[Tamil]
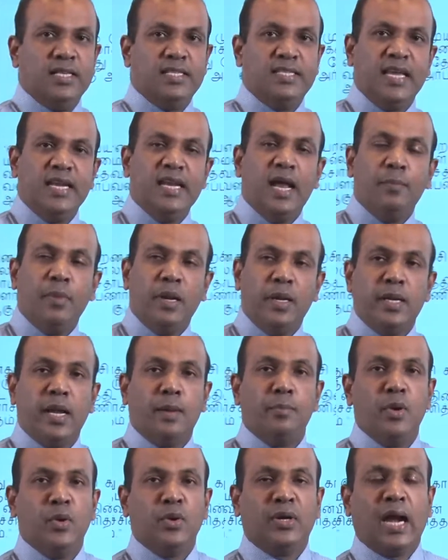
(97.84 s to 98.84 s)
சிடபிள்யூ
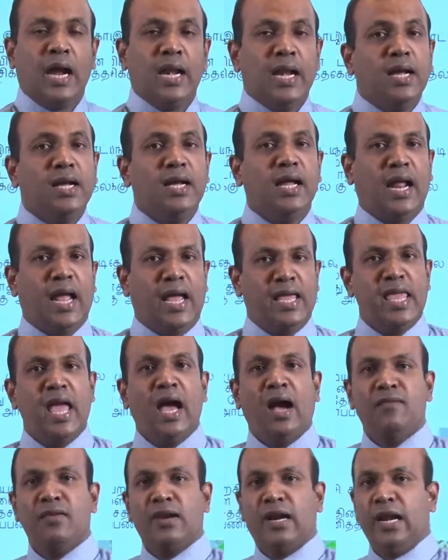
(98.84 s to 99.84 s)
டபிள்யூ கண்ணங்கர
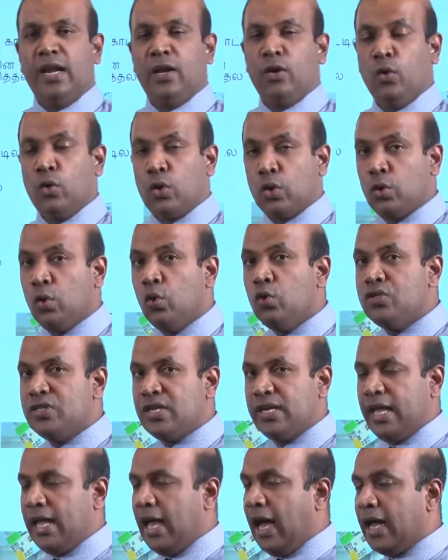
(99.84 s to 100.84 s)
ஐயா அவர்களின் ஒரு
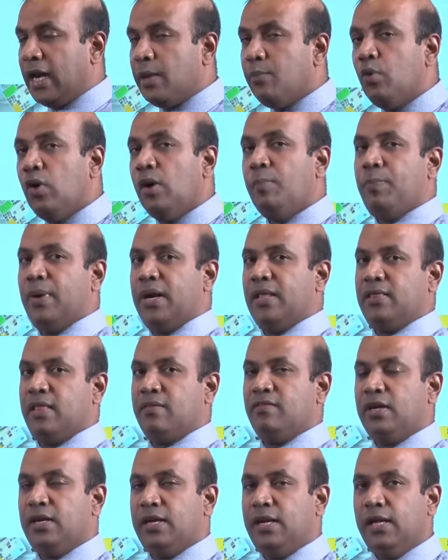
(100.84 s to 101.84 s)
கூற்றினை
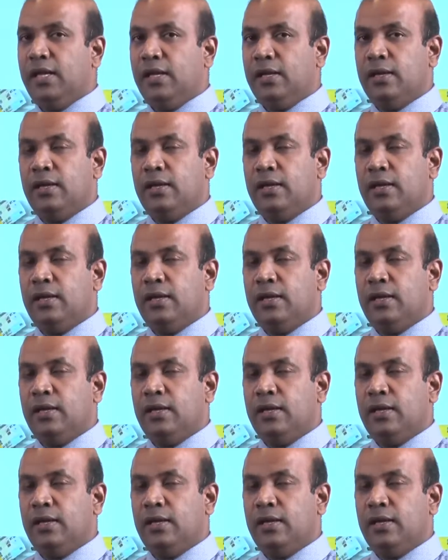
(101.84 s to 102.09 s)
அறிமுகப்படுத்திவிட்டு